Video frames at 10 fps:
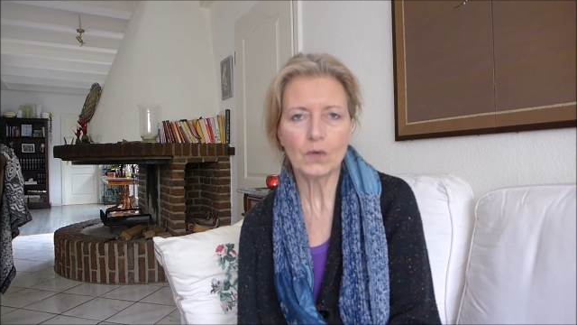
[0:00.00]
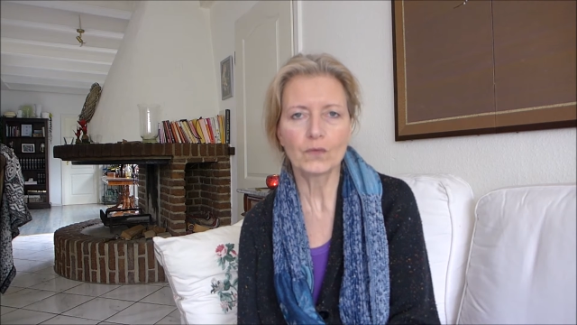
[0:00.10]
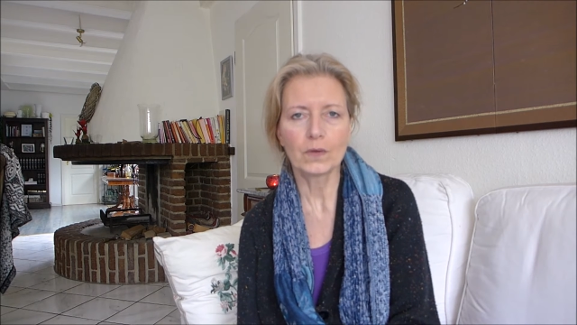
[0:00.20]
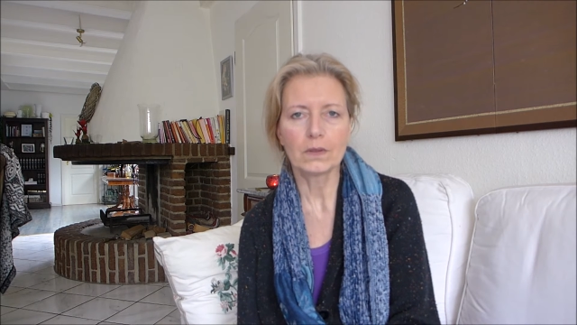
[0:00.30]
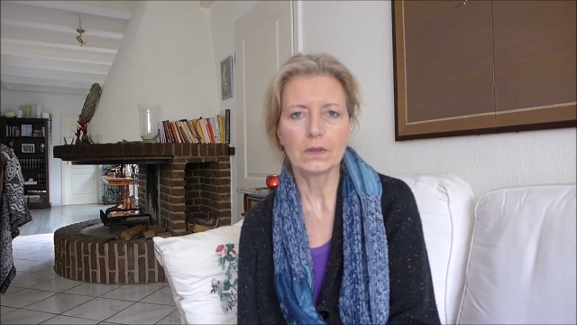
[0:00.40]

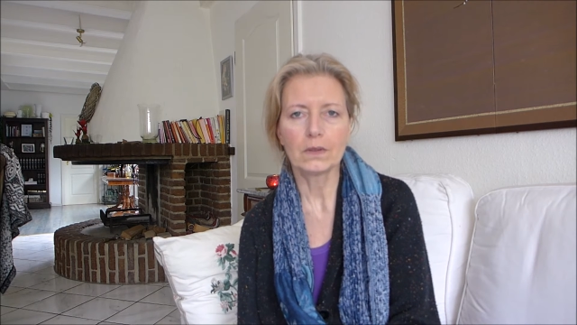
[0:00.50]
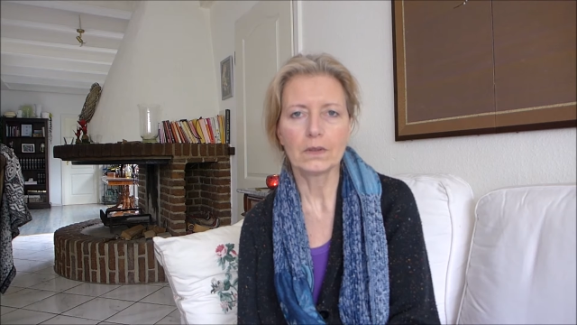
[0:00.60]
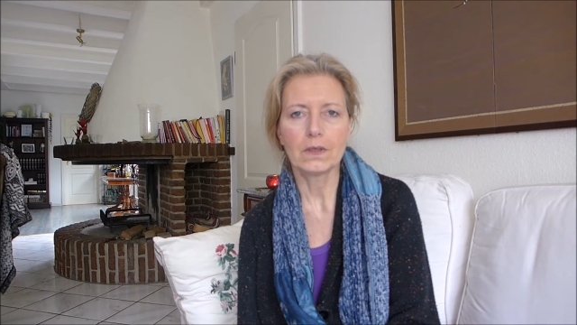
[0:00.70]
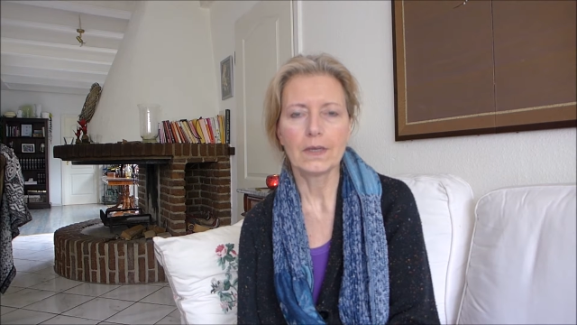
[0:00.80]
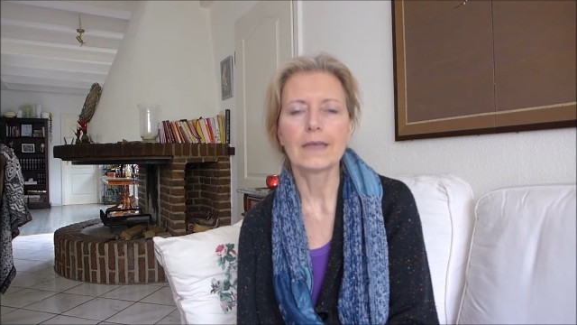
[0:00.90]
von
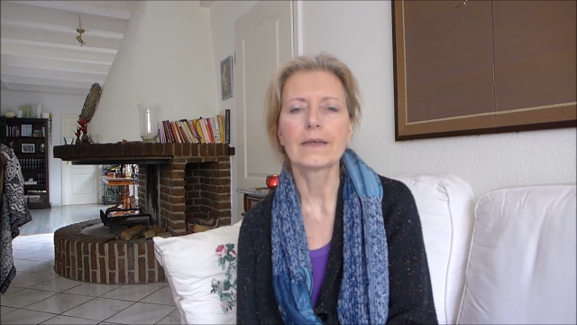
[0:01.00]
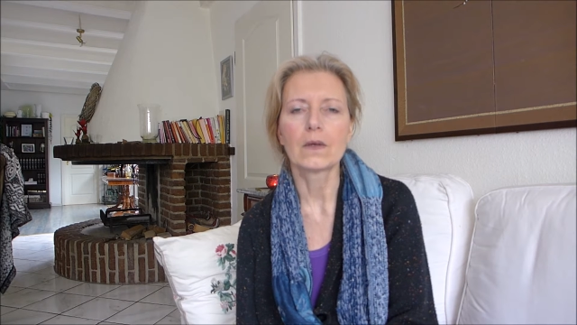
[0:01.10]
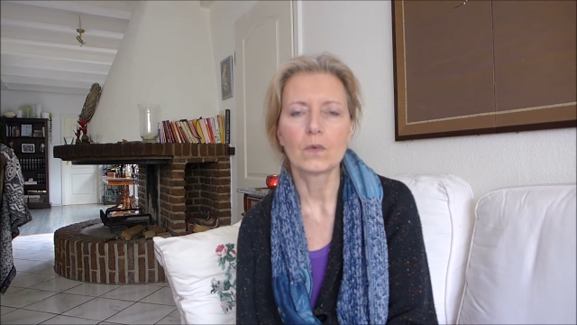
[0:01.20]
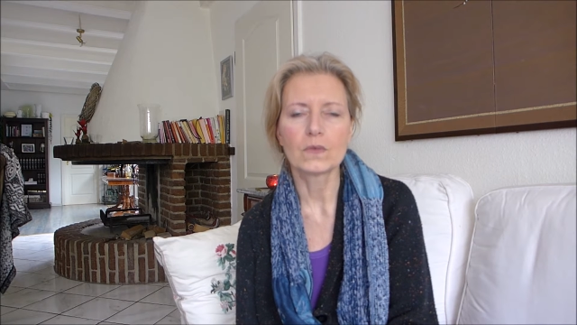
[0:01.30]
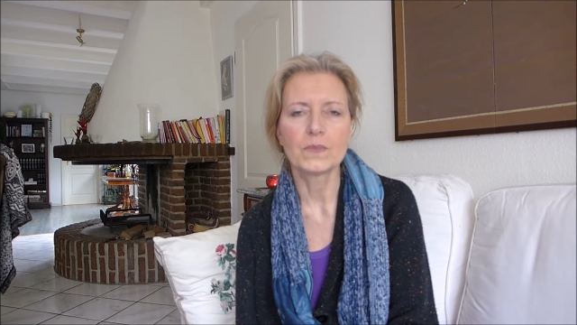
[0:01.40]

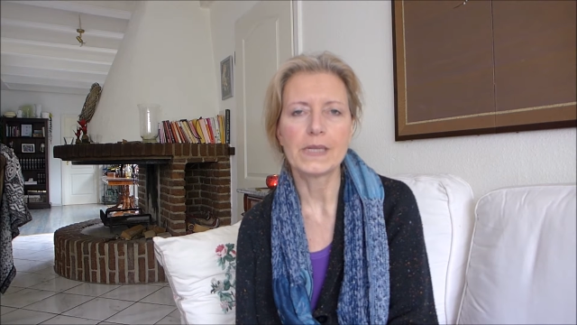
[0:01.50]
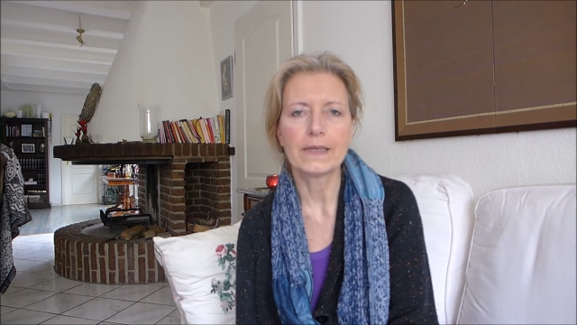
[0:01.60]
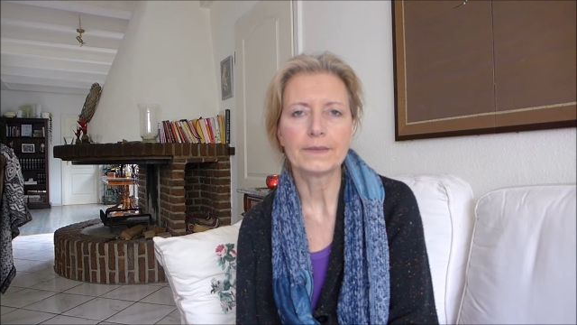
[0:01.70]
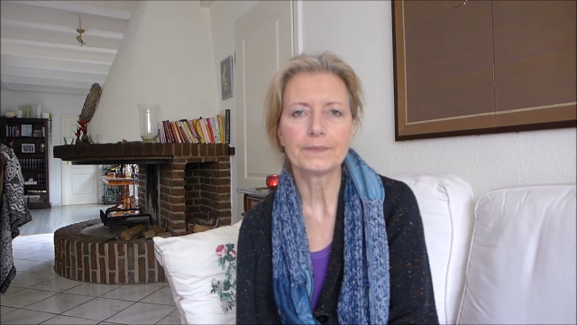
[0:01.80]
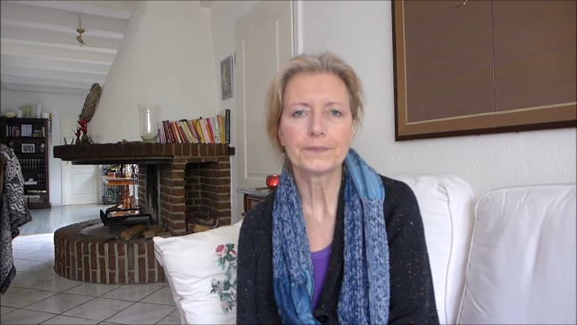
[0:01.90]
Erkrankungsbildern